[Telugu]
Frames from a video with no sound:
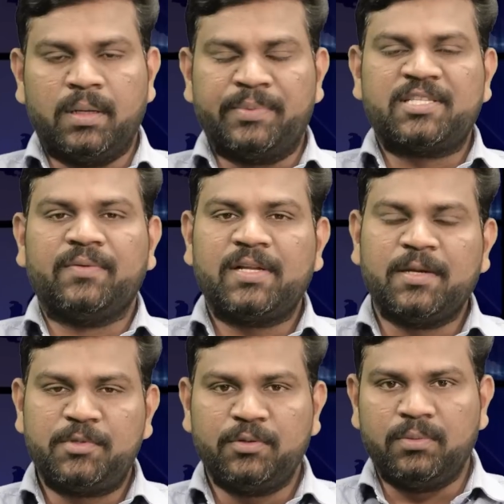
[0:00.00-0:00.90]
నమస్తే
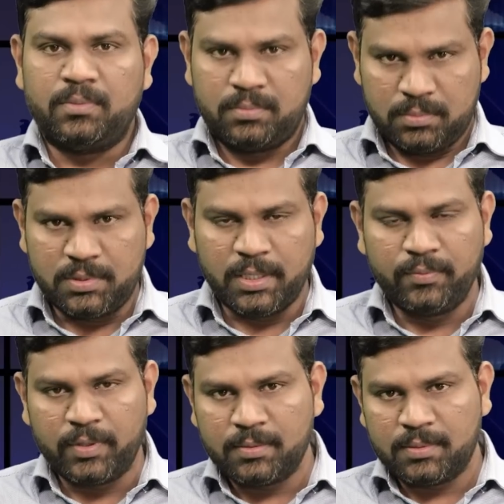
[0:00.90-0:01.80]
వెల్కమ్ టు
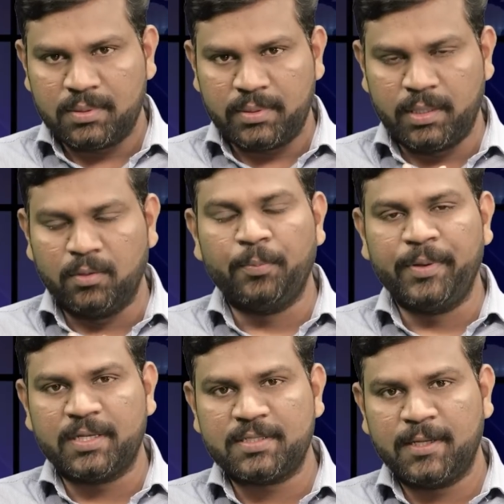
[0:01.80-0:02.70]
తెలుగు వన్ నేను
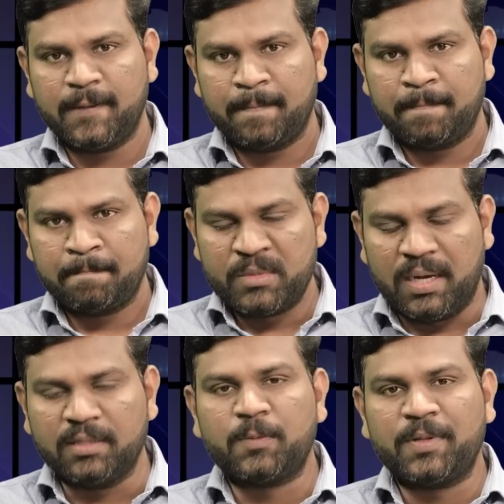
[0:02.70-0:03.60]
గోపీకృష్ణ
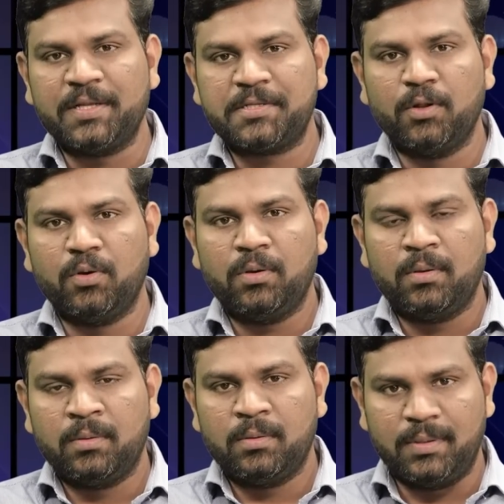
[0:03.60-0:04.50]
ఆంధ్రప్రదేశ్లో
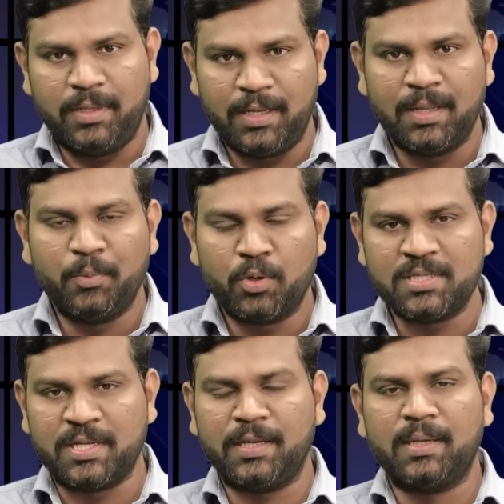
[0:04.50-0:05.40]
నిన్న మొన్న
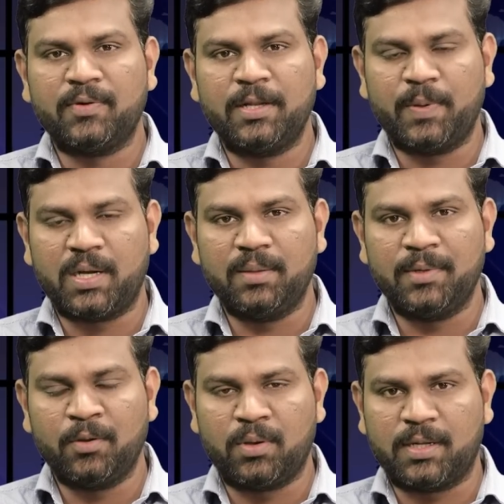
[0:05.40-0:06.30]
జరిగినటువంటి
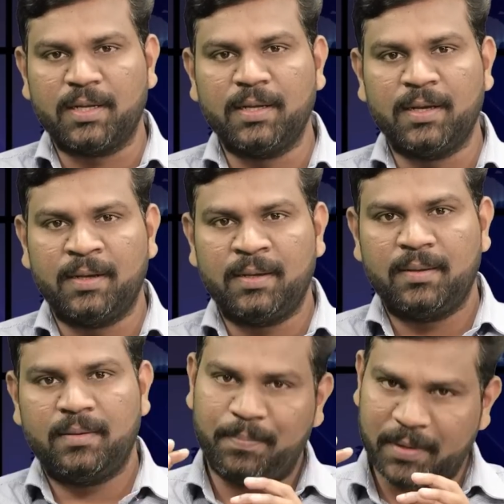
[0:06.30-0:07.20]
పరిణామాలు ఒక రకంగా
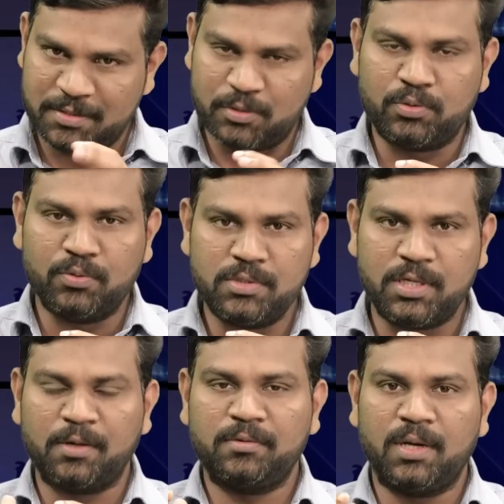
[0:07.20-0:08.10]
ప్రస్తుతం
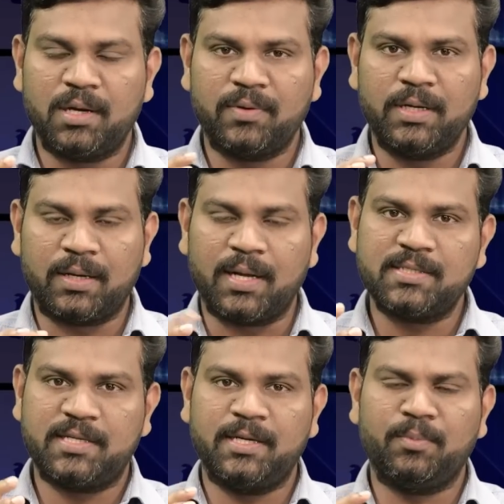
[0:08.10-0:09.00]
జరుగుతున్నటువంటి
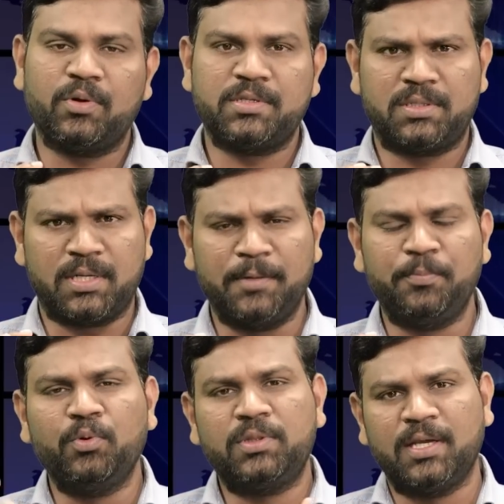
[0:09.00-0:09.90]
రాజకీయ ముఖ చిత్రాన్ని
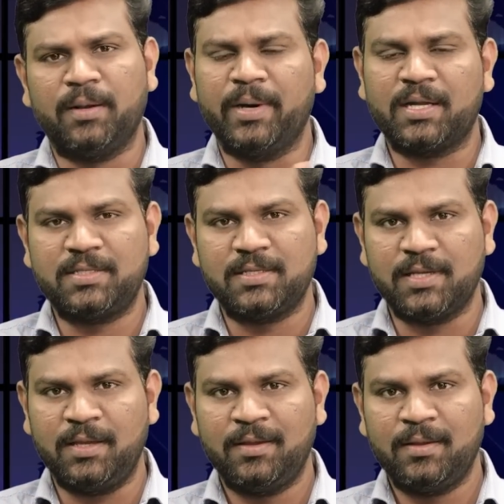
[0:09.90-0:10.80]
పూర్తిగా
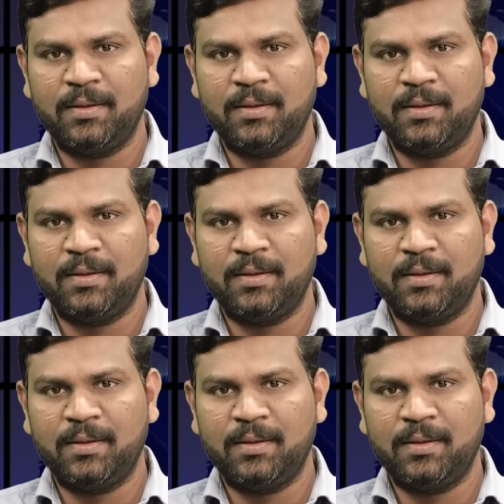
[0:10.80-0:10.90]
మార్చేశాయి